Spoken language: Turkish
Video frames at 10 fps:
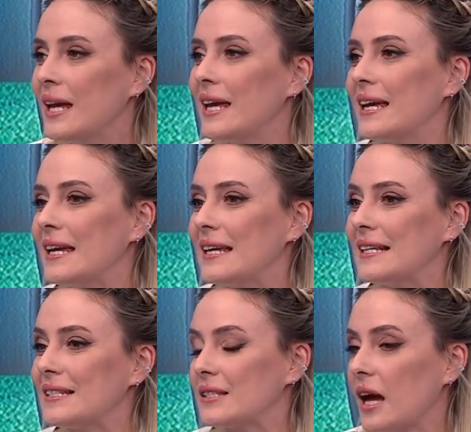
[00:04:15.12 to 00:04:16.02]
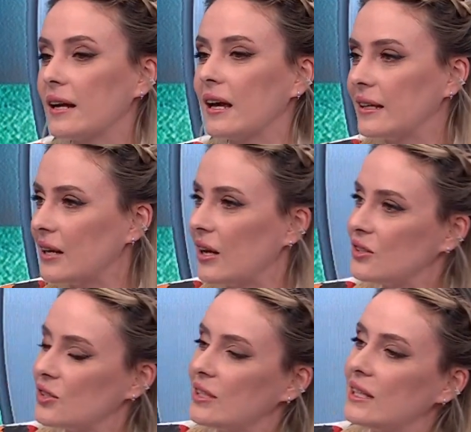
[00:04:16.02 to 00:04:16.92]
e, Sergen
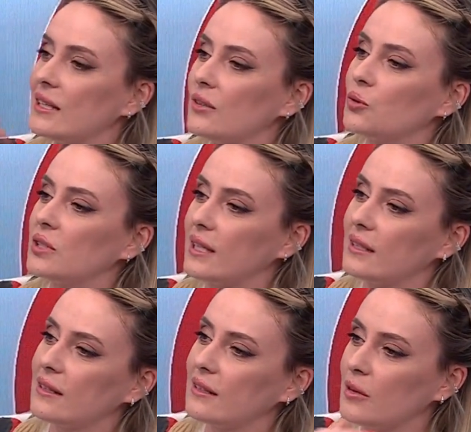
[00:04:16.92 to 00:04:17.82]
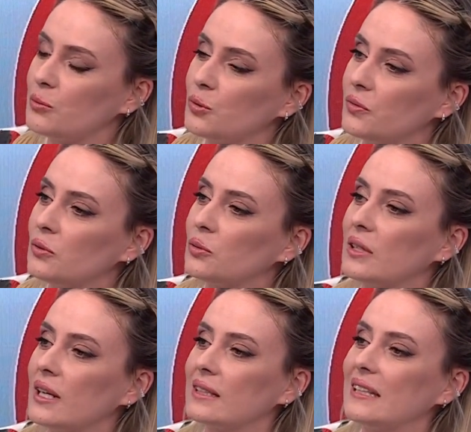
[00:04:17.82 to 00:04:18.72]
Yalçın yine o teknik adam profili
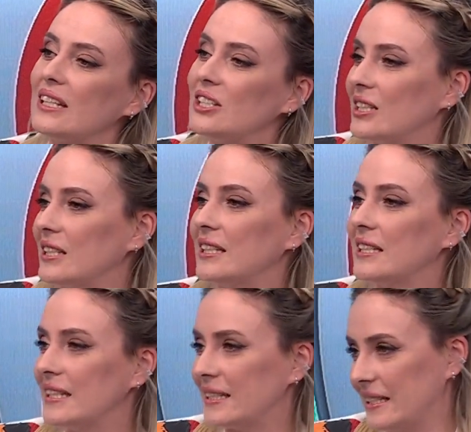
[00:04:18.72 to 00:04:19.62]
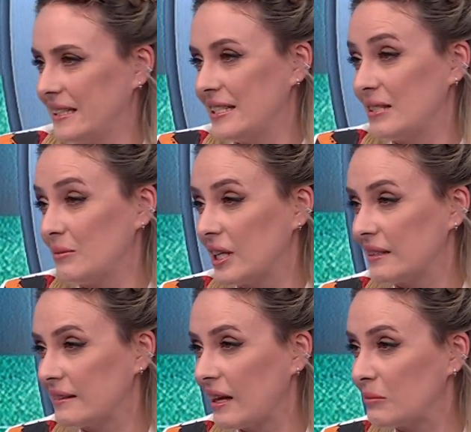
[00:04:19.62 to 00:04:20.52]
olarak değişikliğin ilk
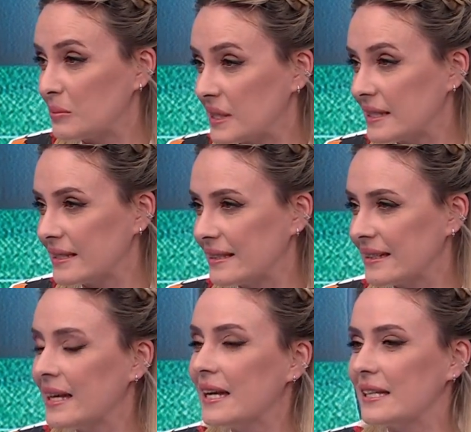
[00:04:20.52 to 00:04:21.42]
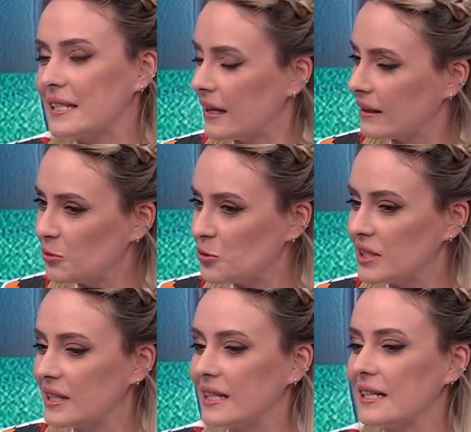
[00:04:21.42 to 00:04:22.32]
isimlerinden biriydi. Sergen
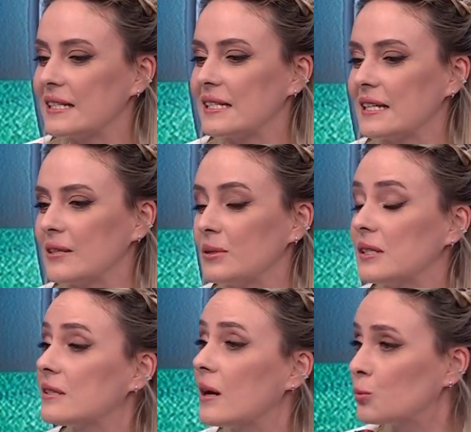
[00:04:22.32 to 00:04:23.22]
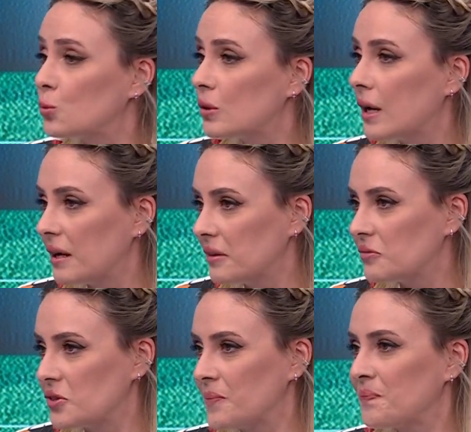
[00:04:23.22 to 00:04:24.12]
Hoca'yı da yine sayabiliriz. Abdullah
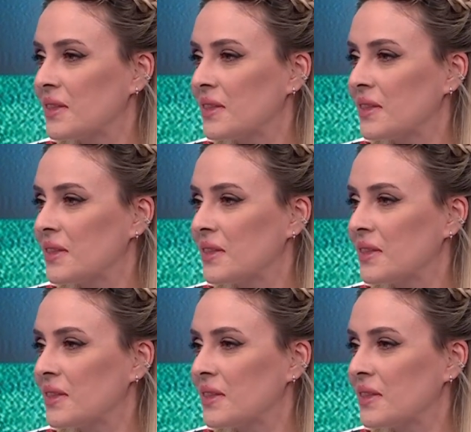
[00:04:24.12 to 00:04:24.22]
Avcı,